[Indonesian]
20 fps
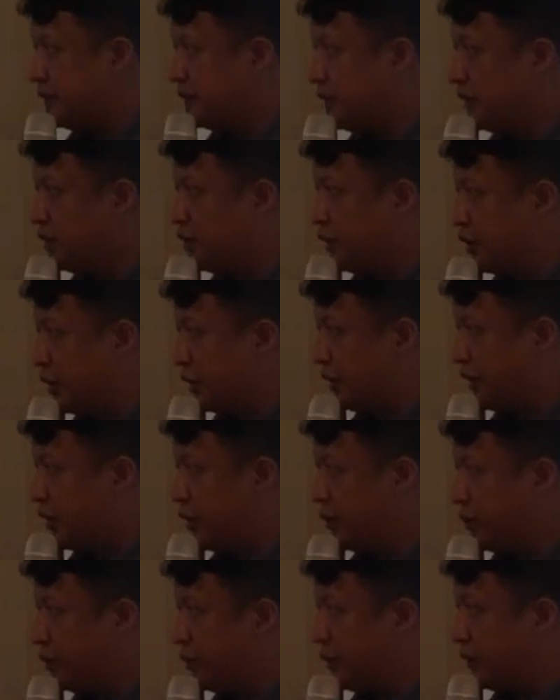topik hoax.
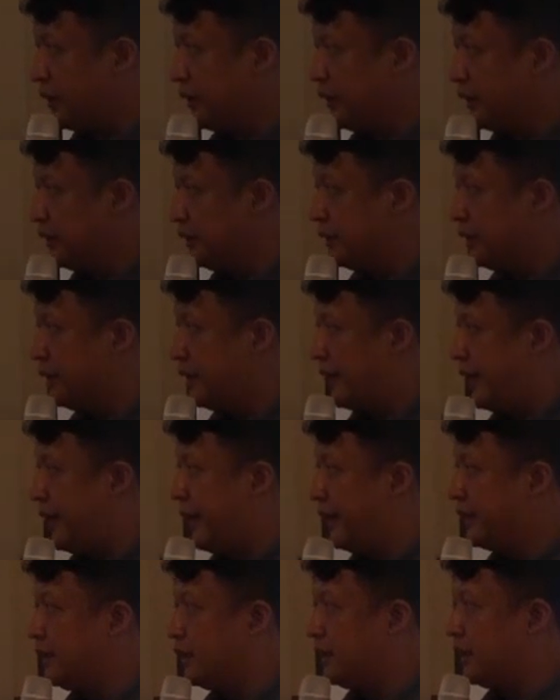
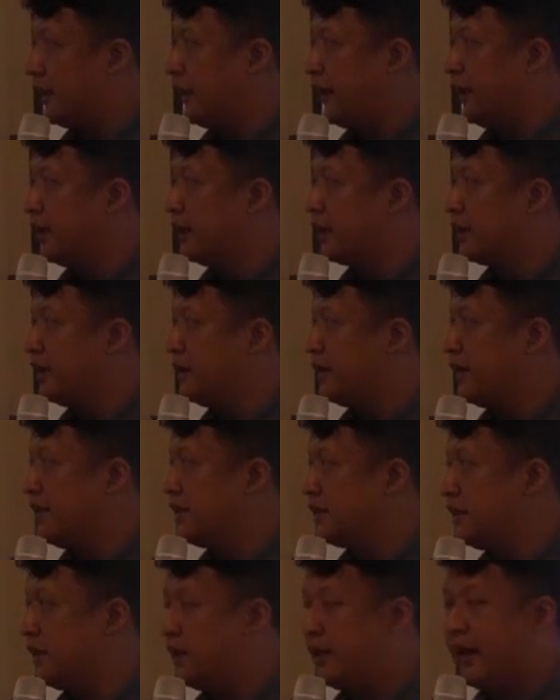Sementara itu, Iputu
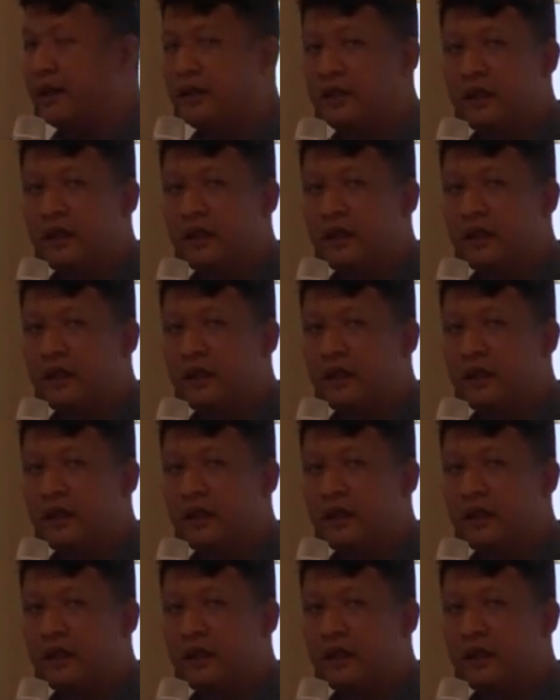Bayu Pati